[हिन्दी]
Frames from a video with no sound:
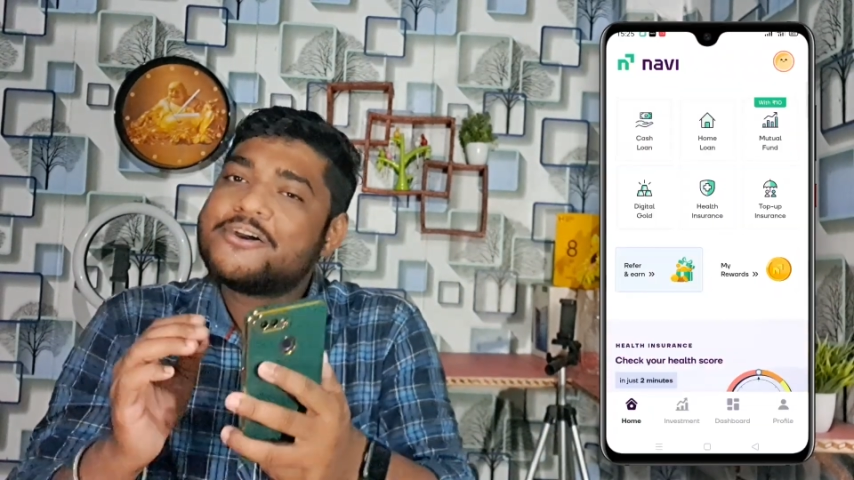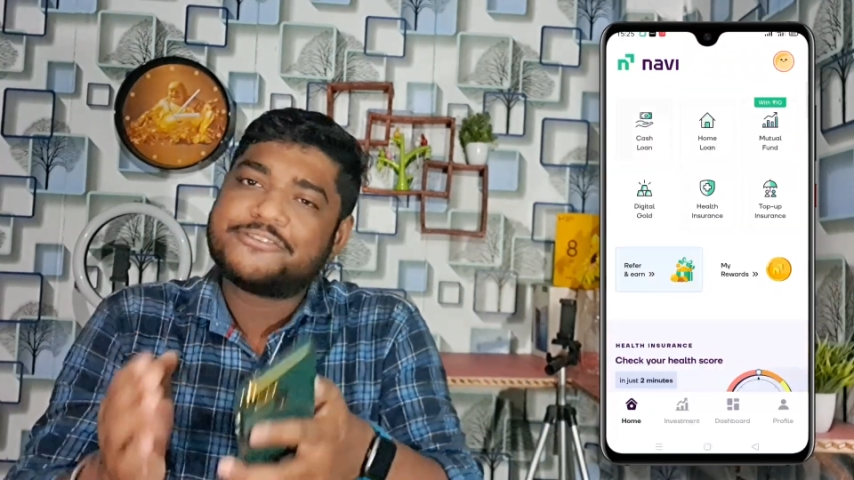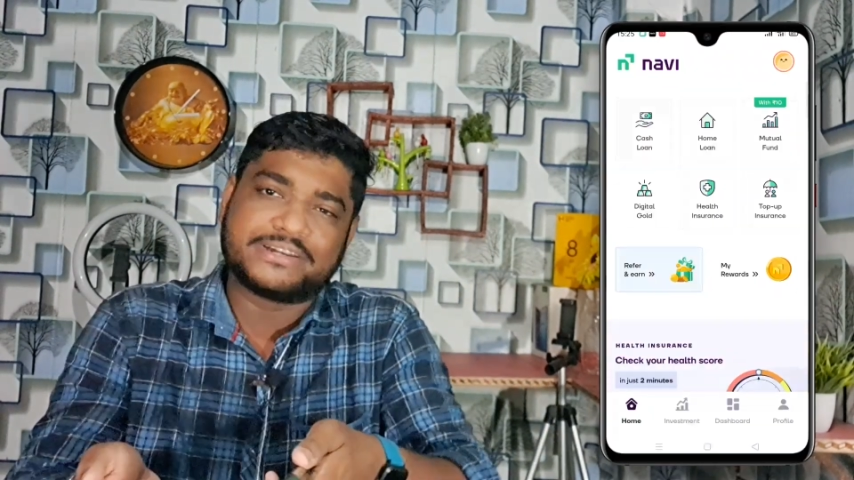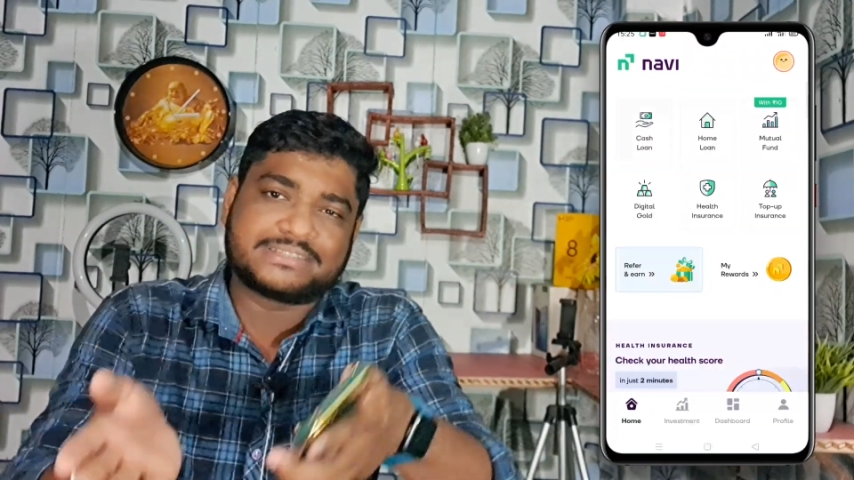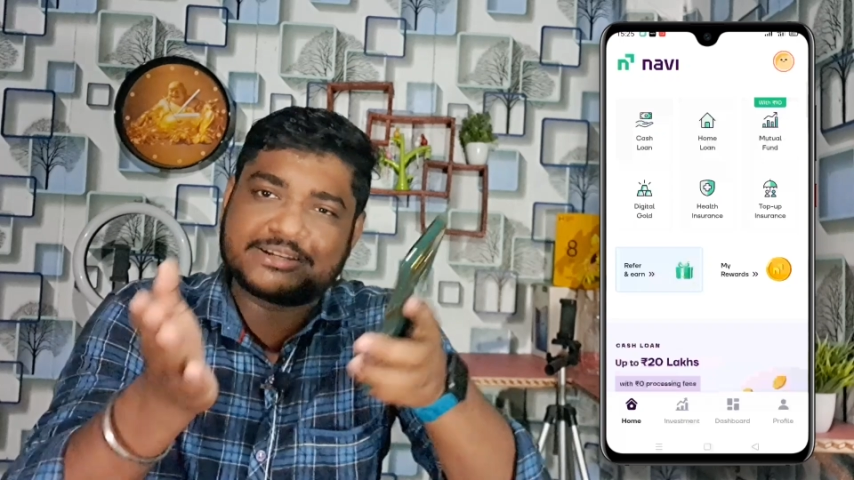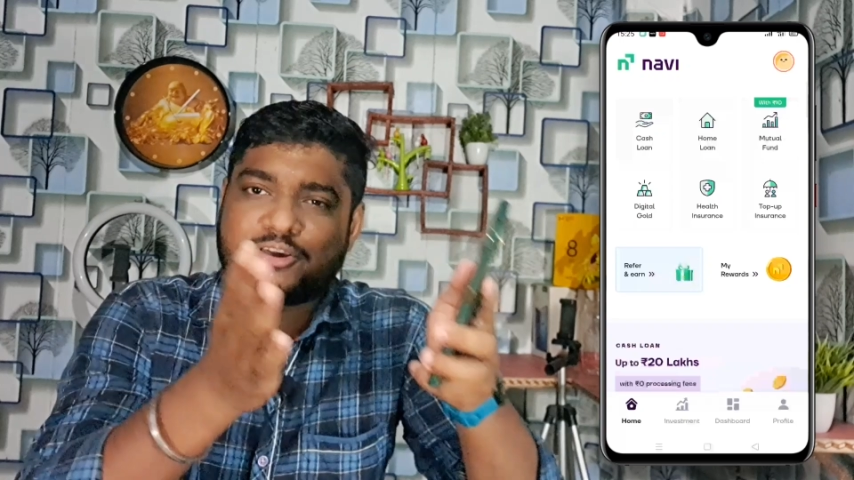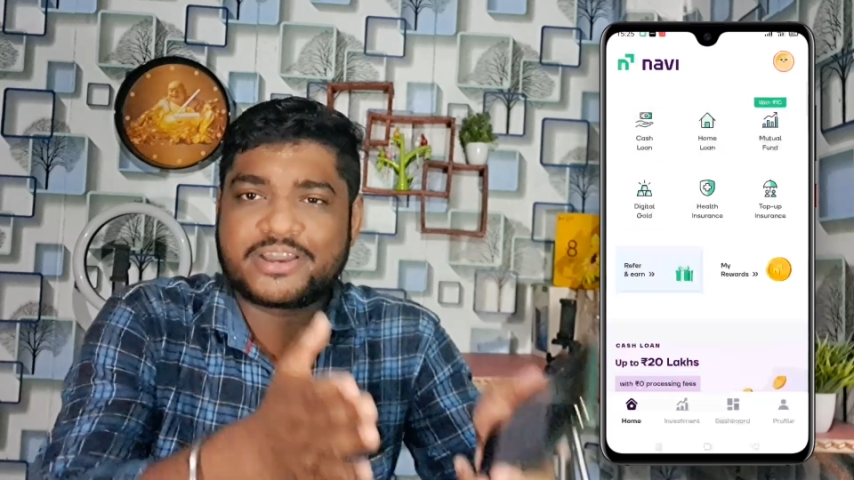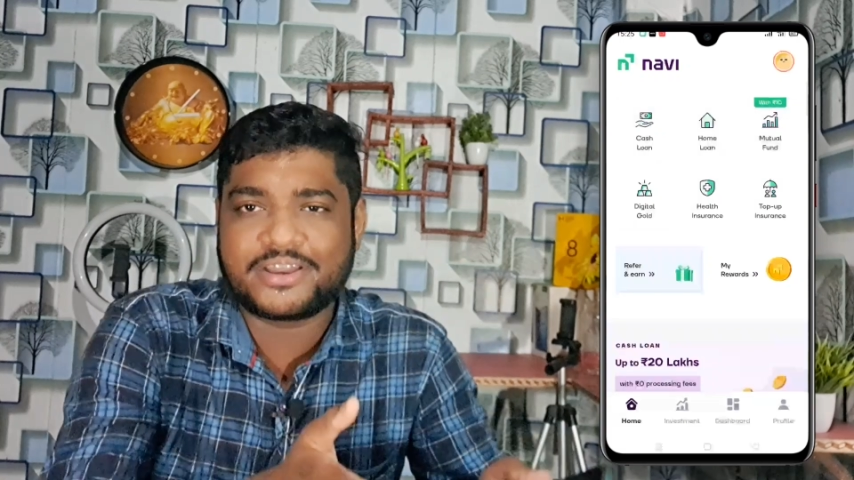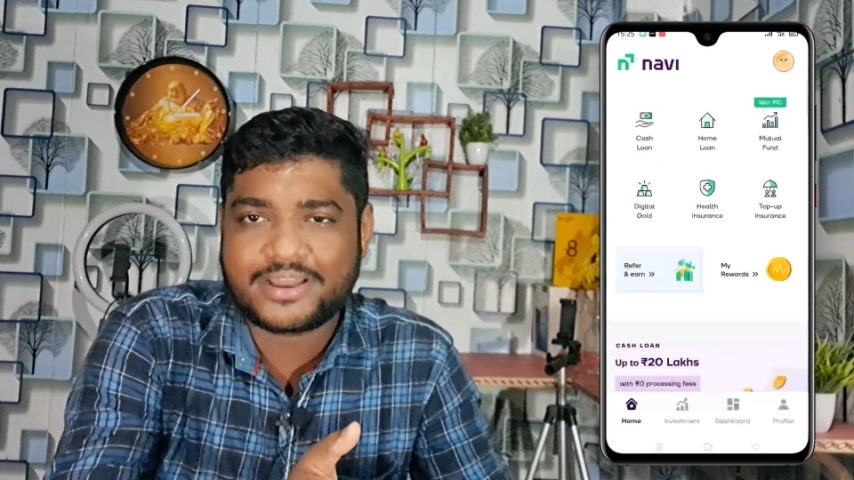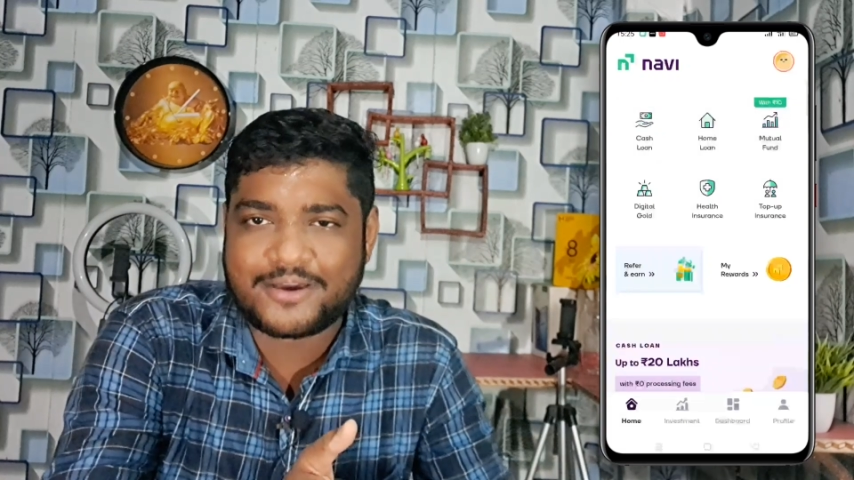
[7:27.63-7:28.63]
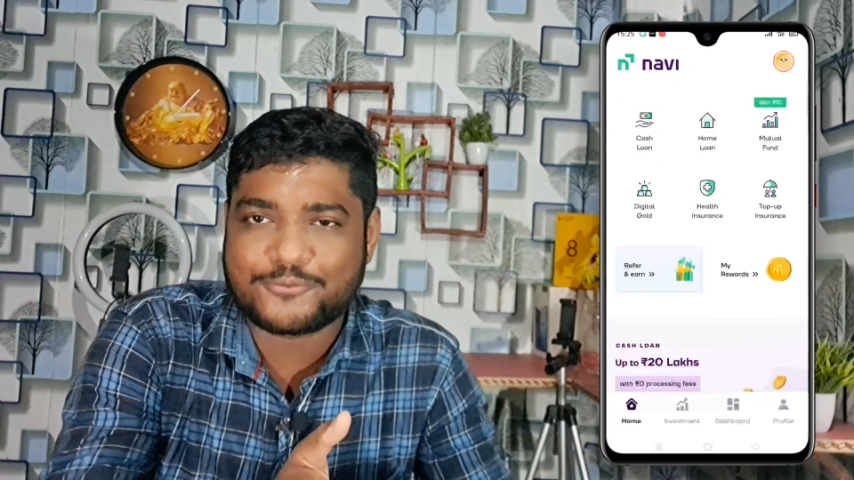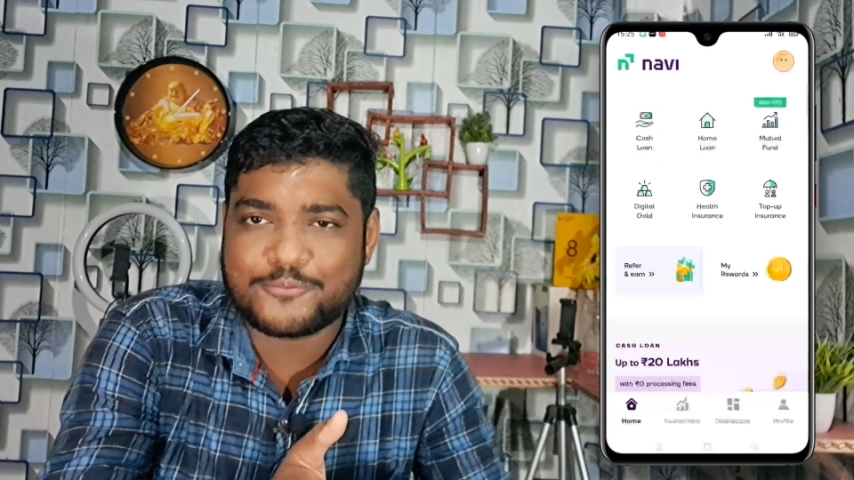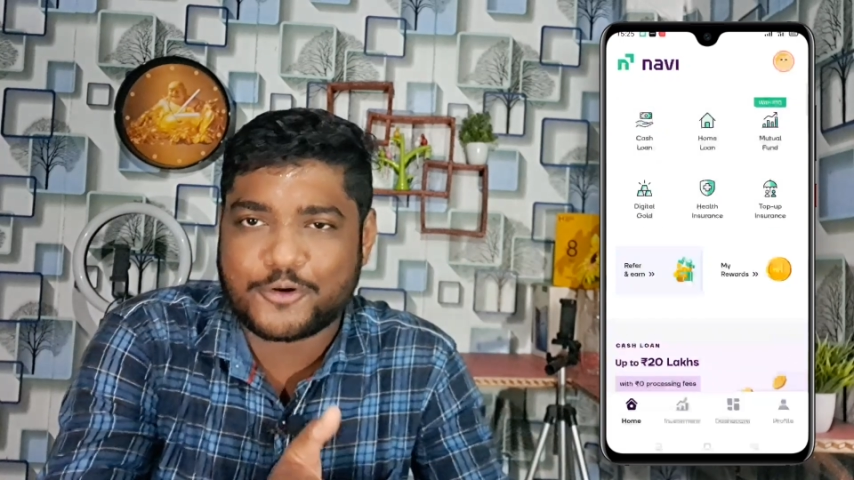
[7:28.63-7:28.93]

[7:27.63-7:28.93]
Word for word: फिर से जो है आपको